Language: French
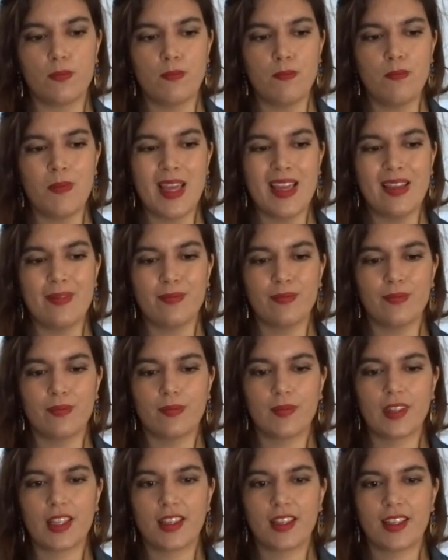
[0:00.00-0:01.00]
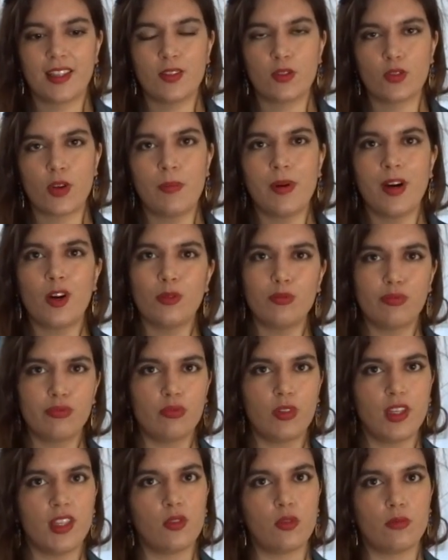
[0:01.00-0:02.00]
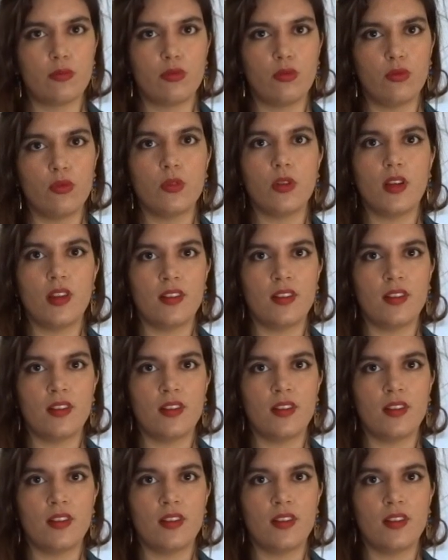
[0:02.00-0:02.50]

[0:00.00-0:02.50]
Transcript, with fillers: mais qui ne soit pas en poulet non plus.